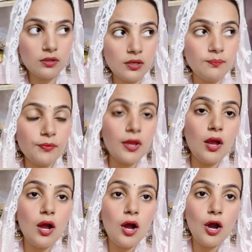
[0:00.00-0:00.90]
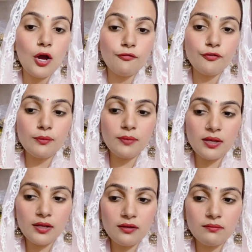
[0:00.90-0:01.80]
है और फिर
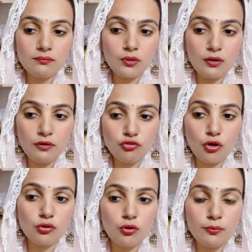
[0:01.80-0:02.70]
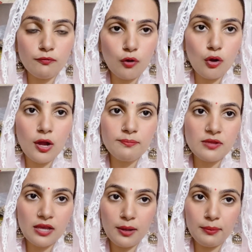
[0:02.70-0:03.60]
मैंने करवा चौथ का भी ब्लॉग आपसे
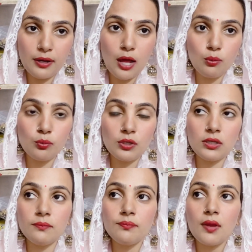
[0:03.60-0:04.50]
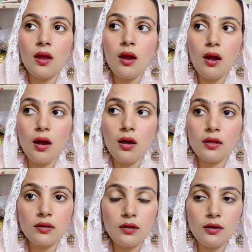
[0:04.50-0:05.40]
कहीं मैं डालूँगी और
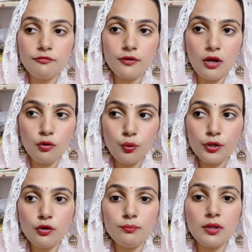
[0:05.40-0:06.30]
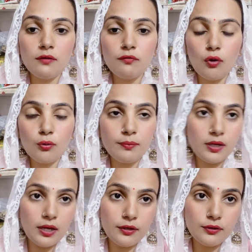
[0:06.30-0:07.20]
फिर अहोई को मैंने ब्लॉग
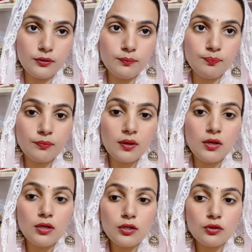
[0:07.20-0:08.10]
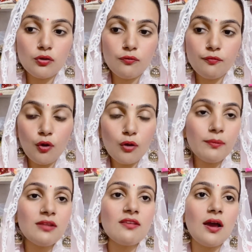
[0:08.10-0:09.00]
बनाया है तो ब्लॉग
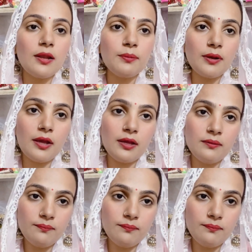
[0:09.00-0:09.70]
मैंने सारे बनाए